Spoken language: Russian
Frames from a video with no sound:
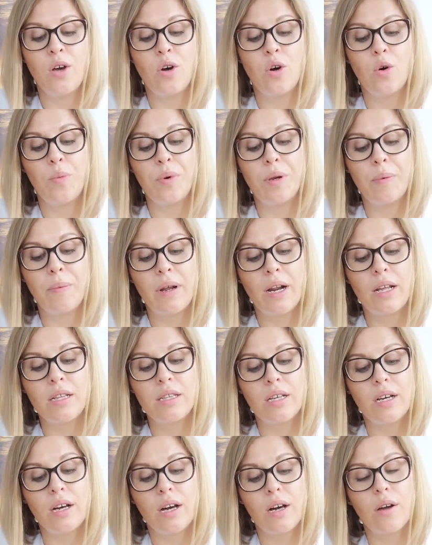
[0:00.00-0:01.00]
У
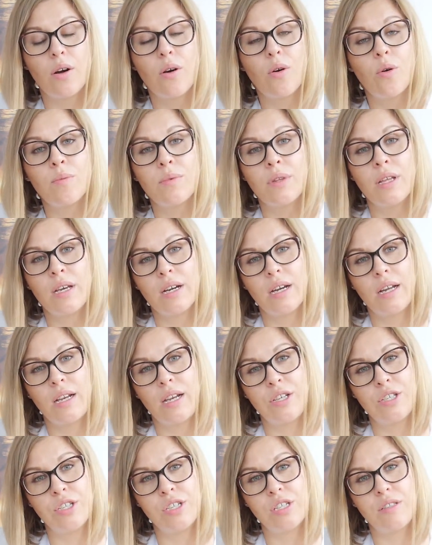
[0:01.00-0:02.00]
препарата огромное
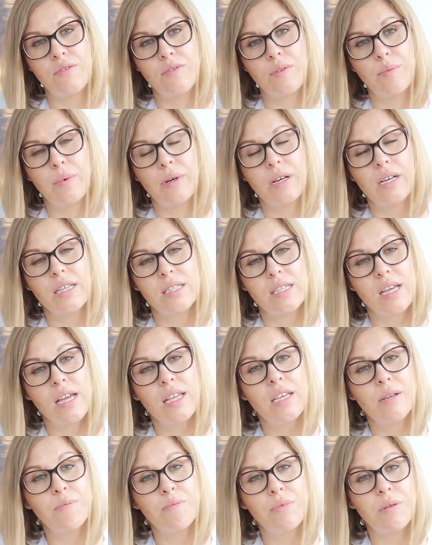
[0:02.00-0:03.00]
количество
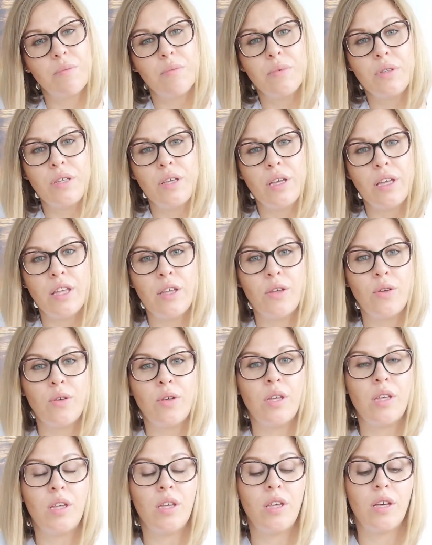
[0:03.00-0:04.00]
показаний к
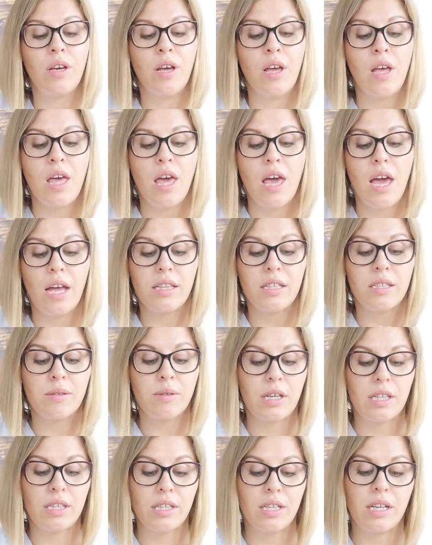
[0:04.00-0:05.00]
применению, и
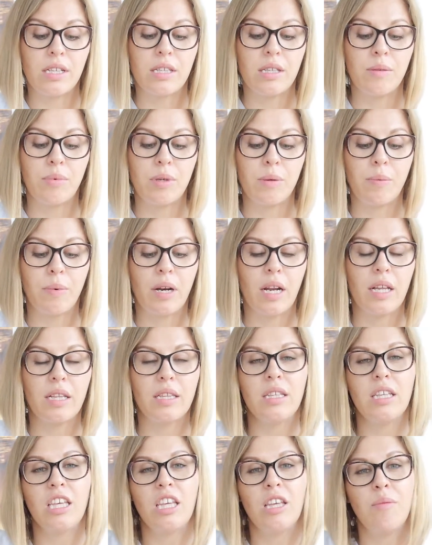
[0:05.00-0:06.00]
этот конкретно
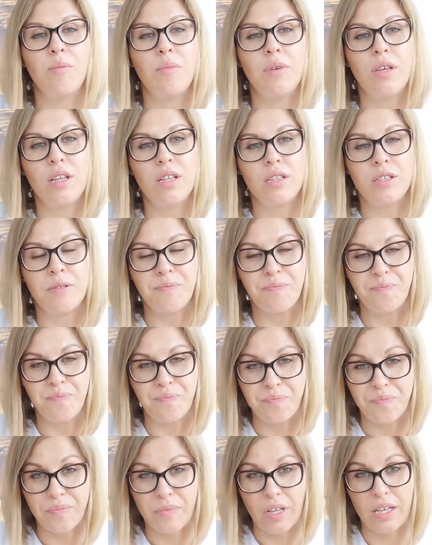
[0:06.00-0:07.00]
препарат не имеет
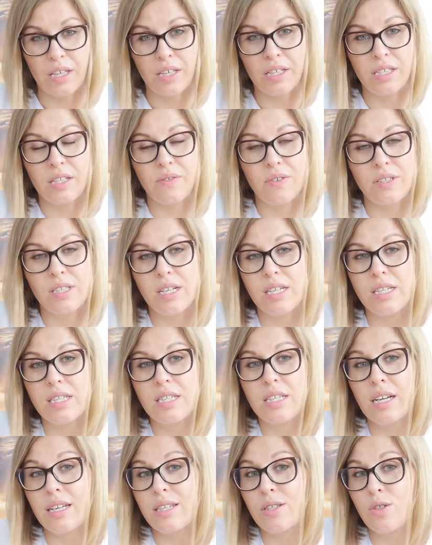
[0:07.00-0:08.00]
каких-то
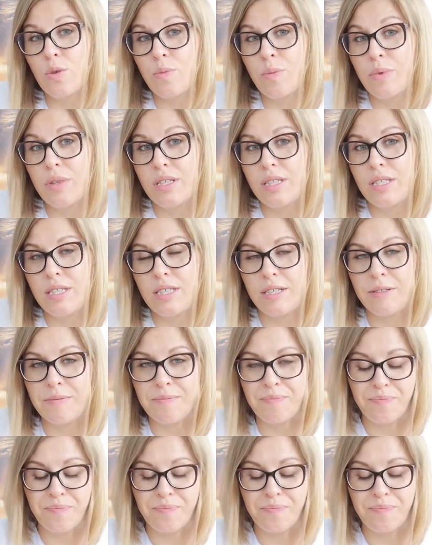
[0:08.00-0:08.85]
возрастных особенностей